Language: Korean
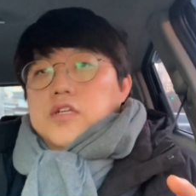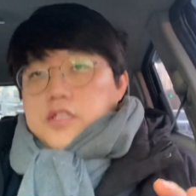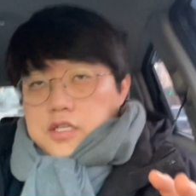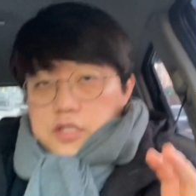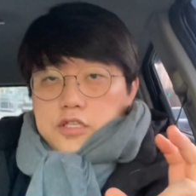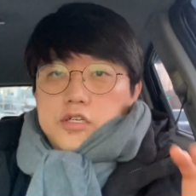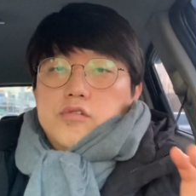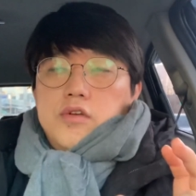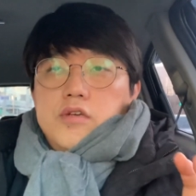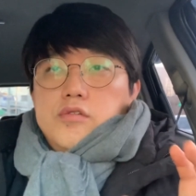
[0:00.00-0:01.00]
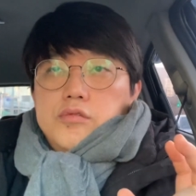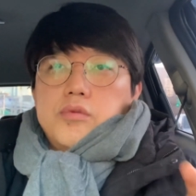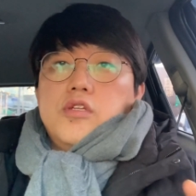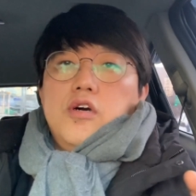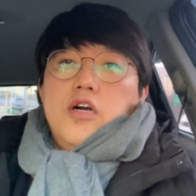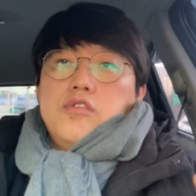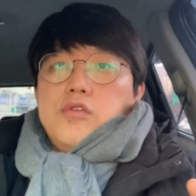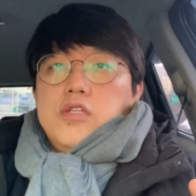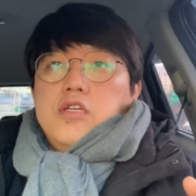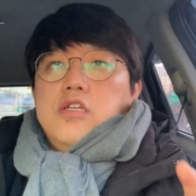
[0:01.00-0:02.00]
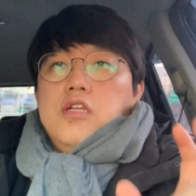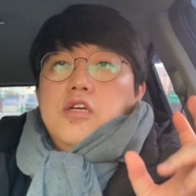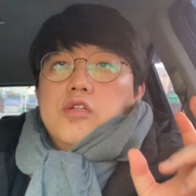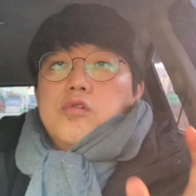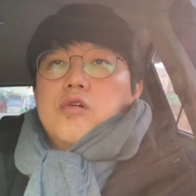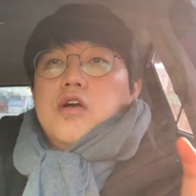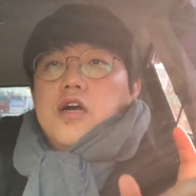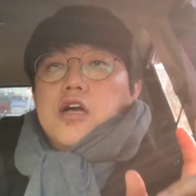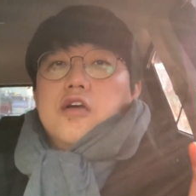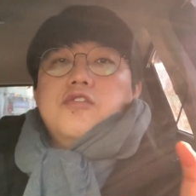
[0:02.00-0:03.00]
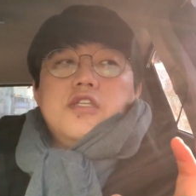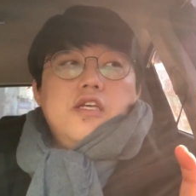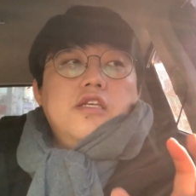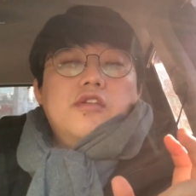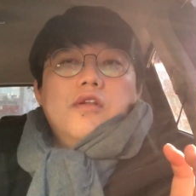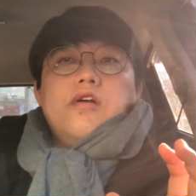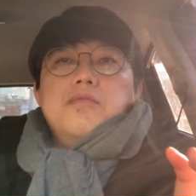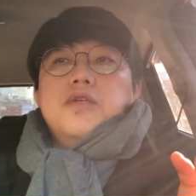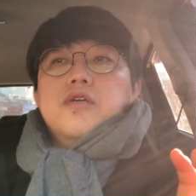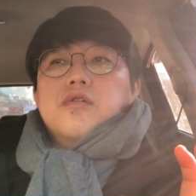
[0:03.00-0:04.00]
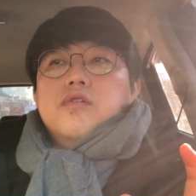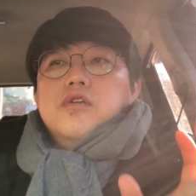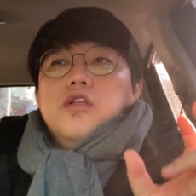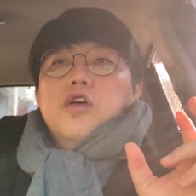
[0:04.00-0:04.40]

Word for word: 이틀 후, 후부터 할 수 있는 독학학위제 인터넷 검색으로는